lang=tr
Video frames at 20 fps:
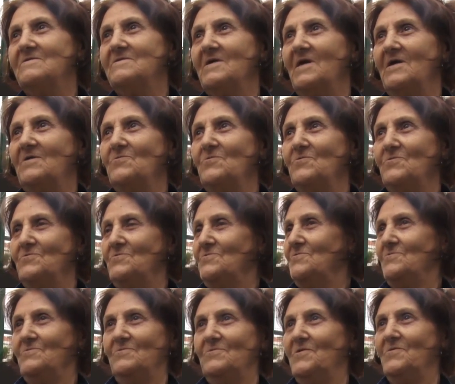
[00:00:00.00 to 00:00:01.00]
E, yani
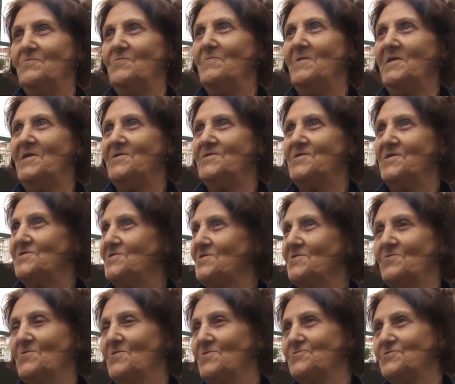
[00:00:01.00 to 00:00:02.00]
öyle bir
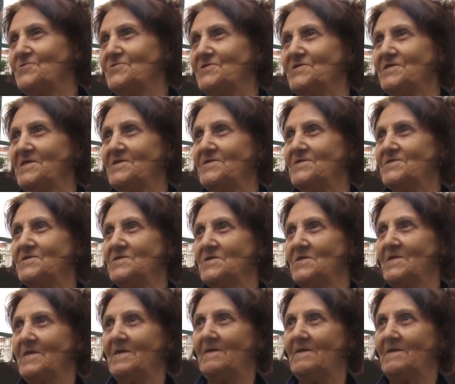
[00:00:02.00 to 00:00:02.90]
belediyecilik olsun isteriz.